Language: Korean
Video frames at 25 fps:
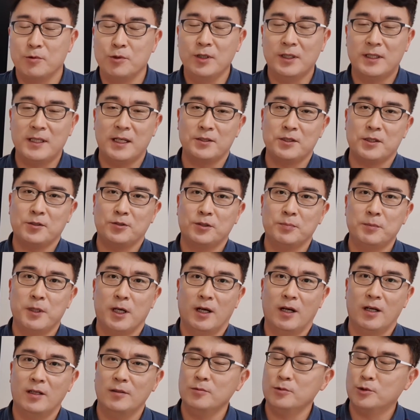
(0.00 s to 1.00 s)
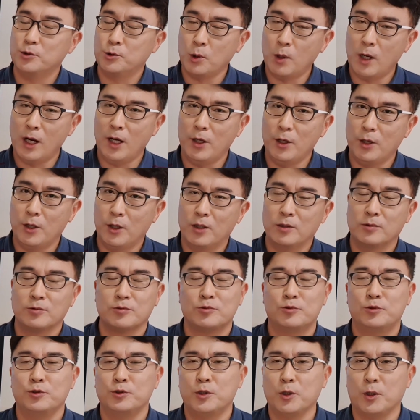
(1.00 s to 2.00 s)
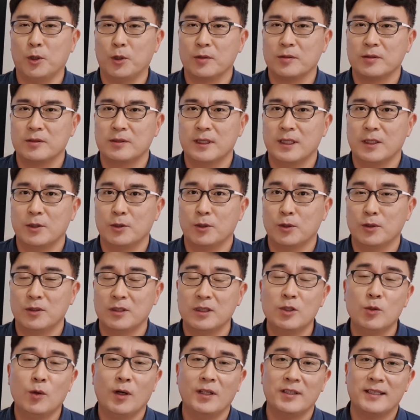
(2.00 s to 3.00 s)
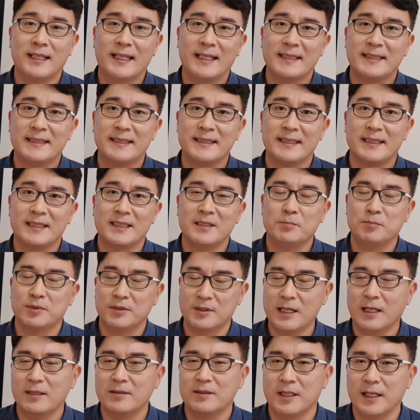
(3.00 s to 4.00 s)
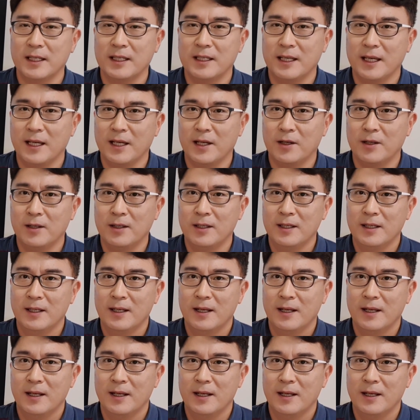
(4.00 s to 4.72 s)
유익하셨으면 좋아요, 구독, 그리고 응원 댓글 부탁드릴게요.